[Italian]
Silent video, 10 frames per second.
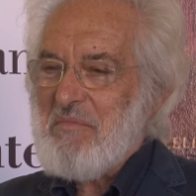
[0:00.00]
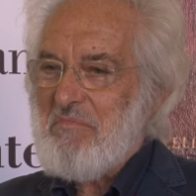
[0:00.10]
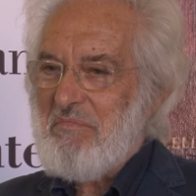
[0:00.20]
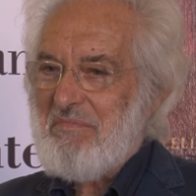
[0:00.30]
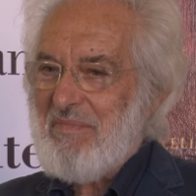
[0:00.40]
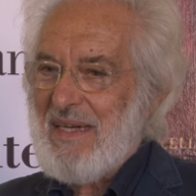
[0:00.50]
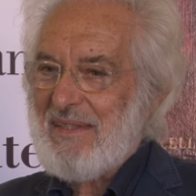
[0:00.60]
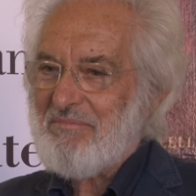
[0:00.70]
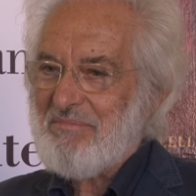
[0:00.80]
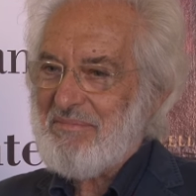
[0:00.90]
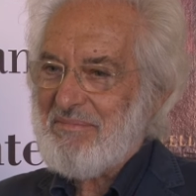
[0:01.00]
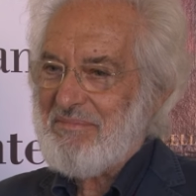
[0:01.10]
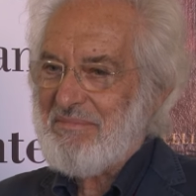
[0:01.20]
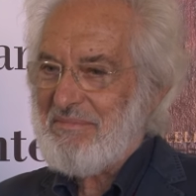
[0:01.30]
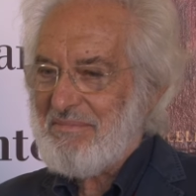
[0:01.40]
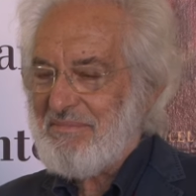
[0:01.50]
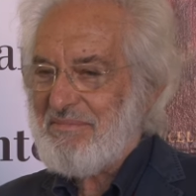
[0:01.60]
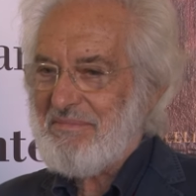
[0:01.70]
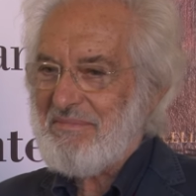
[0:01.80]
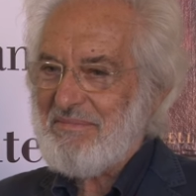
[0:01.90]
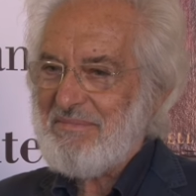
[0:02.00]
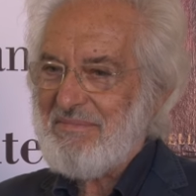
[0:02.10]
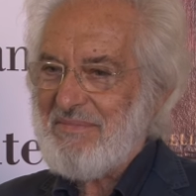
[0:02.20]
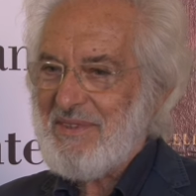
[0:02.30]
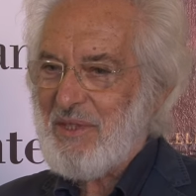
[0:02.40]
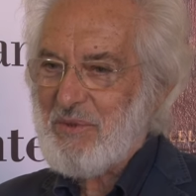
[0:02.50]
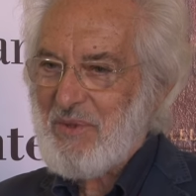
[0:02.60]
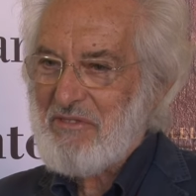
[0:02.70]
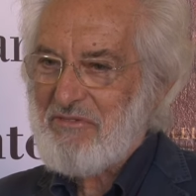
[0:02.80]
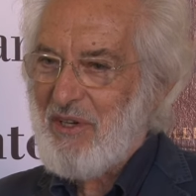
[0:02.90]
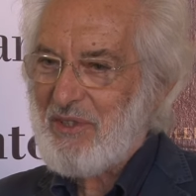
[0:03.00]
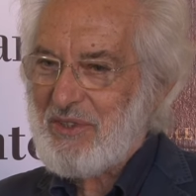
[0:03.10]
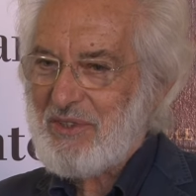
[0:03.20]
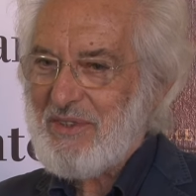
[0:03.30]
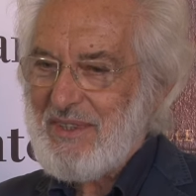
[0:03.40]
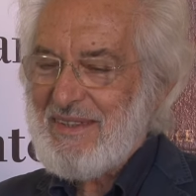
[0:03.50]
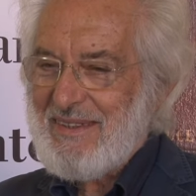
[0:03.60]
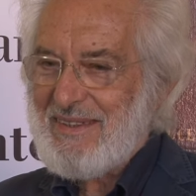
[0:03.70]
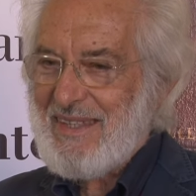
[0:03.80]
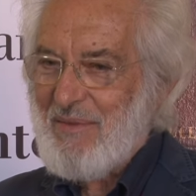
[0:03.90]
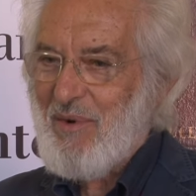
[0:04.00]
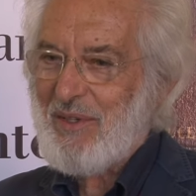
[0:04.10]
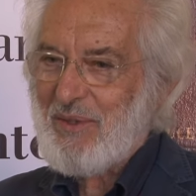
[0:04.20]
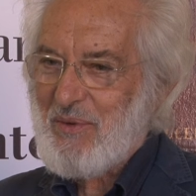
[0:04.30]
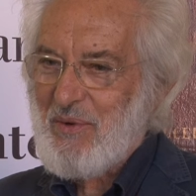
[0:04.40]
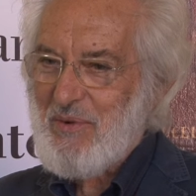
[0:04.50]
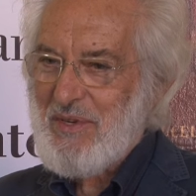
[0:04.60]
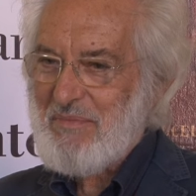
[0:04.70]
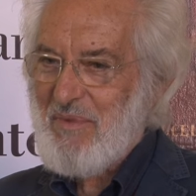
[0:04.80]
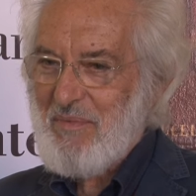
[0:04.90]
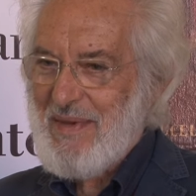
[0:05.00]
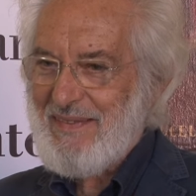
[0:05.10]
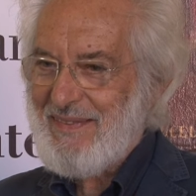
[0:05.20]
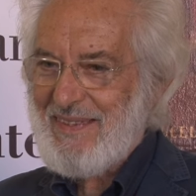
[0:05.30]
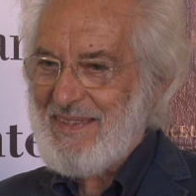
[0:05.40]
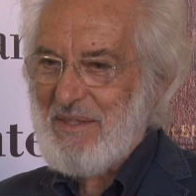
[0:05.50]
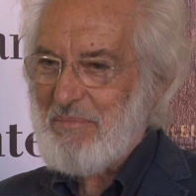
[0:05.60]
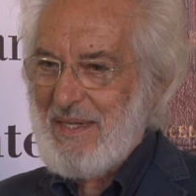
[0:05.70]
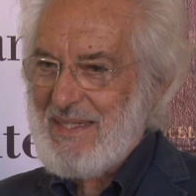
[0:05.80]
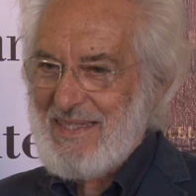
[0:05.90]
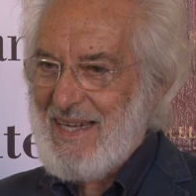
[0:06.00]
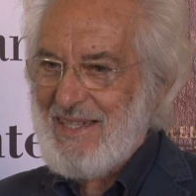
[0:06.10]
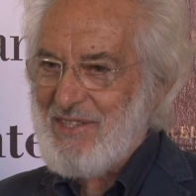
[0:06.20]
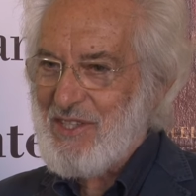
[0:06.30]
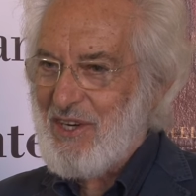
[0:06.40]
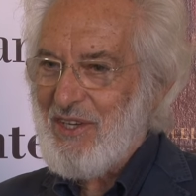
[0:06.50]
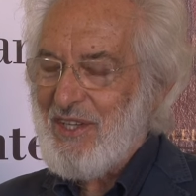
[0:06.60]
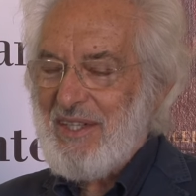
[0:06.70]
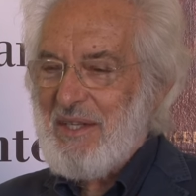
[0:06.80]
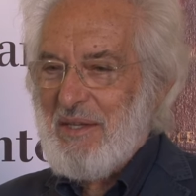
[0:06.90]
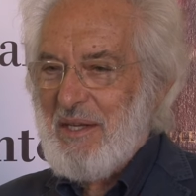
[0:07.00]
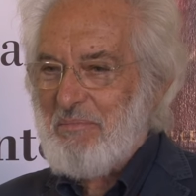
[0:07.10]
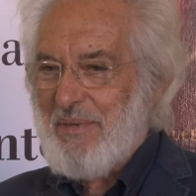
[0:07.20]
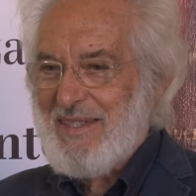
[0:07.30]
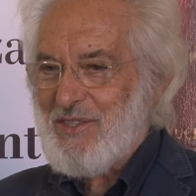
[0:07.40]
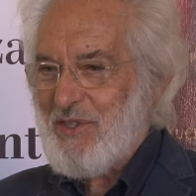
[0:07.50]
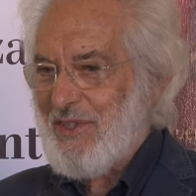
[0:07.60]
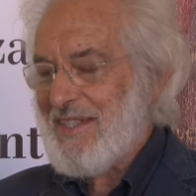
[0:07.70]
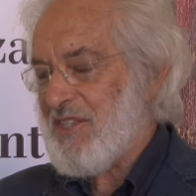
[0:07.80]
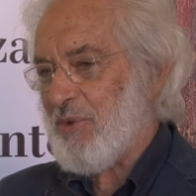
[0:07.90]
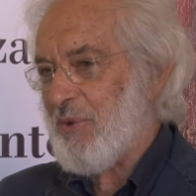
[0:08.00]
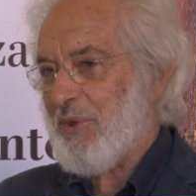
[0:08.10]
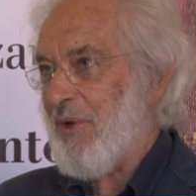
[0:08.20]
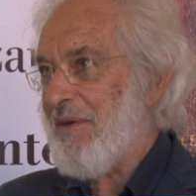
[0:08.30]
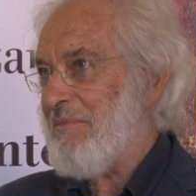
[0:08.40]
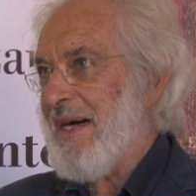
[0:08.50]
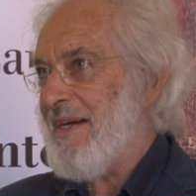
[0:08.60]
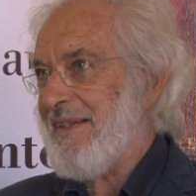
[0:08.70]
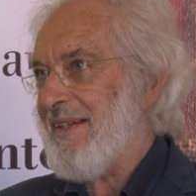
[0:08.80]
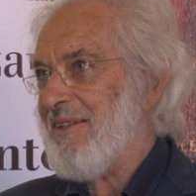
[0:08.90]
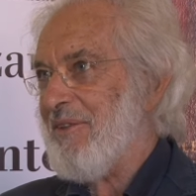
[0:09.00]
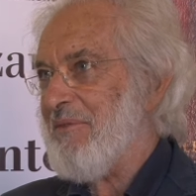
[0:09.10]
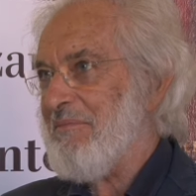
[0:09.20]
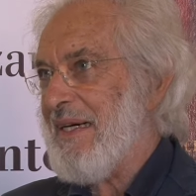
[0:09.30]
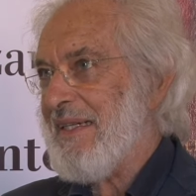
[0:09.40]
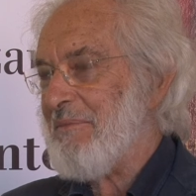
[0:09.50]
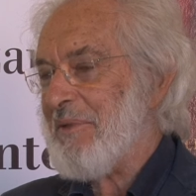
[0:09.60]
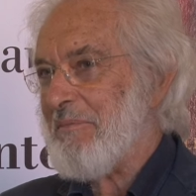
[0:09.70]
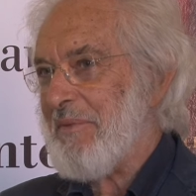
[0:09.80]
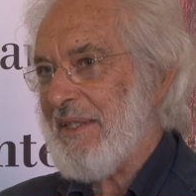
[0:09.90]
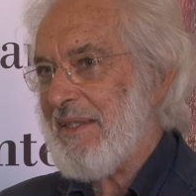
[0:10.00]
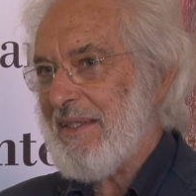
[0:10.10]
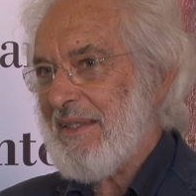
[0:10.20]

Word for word: Ma mm, non una foto, diciamo alcuni momenti del paesaggio, penso innanzitutto al mare. Ecco, il mare per me